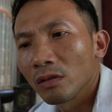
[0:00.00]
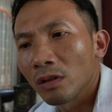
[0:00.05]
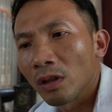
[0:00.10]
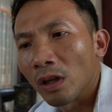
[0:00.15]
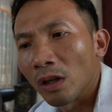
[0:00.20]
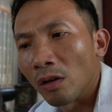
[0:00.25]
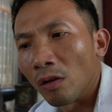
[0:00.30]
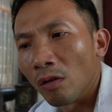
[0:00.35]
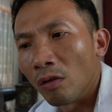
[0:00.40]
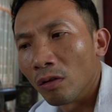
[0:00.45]

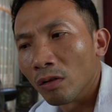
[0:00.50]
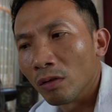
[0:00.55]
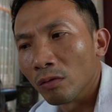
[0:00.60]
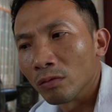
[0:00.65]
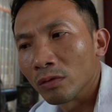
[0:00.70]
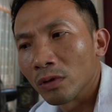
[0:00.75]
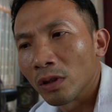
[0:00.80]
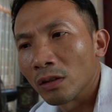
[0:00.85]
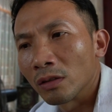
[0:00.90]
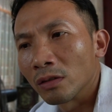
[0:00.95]
cái đó
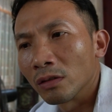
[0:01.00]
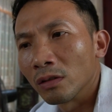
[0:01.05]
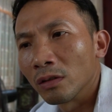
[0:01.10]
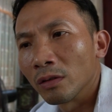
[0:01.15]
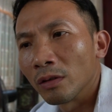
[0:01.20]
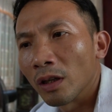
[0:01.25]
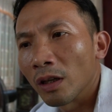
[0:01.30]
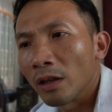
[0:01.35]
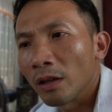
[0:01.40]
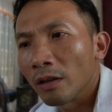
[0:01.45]
đúng thật sự
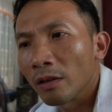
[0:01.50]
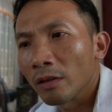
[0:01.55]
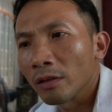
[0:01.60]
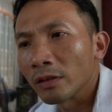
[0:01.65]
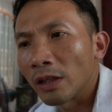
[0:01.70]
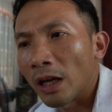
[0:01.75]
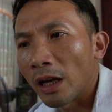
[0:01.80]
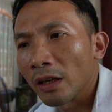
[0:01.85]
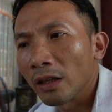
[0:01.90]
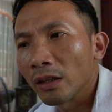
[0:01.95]
là
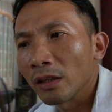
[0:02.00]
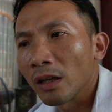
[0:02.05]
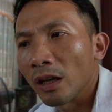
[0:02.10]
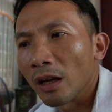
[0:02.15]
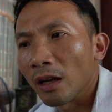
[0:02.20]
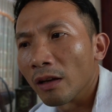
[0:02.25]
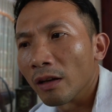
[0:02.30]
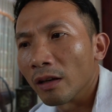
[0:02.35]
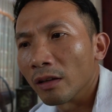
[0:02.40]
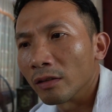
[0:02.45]
gia đình
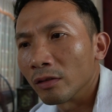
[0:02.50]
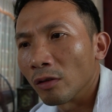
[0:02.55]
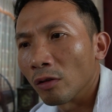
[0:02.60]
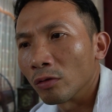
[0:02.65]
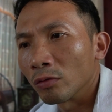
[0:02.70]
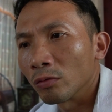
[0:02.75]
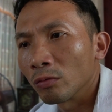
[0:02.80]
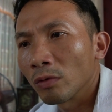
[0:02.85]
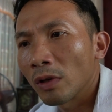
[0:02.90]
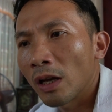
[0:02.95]
đã nói
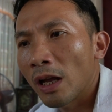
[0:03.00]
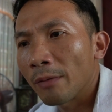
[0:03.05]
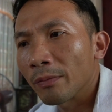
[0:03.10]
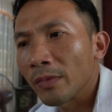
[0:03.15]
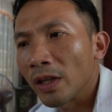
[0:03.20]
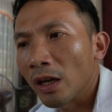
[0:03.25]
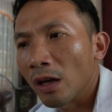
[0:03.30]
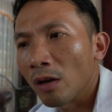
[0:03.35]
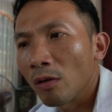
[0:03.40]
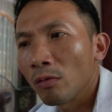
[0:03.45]
chung làm
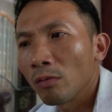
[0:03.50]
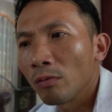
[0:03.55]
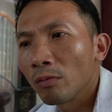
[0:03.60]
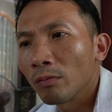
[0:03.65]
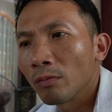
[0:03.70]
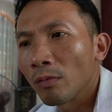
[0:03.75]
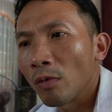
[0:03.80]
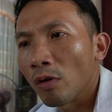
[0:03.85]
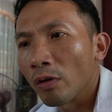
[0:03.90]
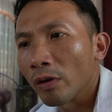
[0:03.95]
theo
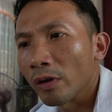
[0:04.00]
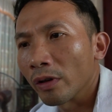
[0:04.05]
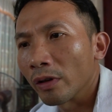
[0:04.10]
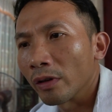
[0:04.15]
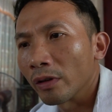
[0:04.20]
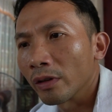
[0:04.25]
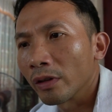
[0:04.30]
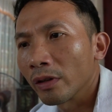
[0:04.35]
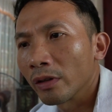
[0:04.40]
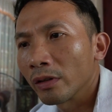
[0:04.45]
mọi
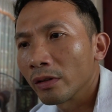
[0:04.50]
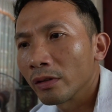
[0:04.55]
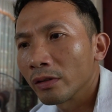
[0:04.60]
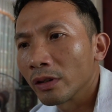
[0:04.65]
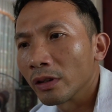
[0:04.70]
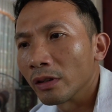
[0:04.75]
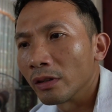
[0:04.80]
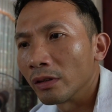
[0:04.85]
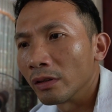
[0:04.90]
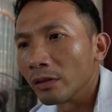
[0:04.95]
cái
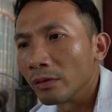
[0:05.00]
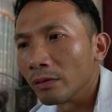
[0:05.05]
chỉ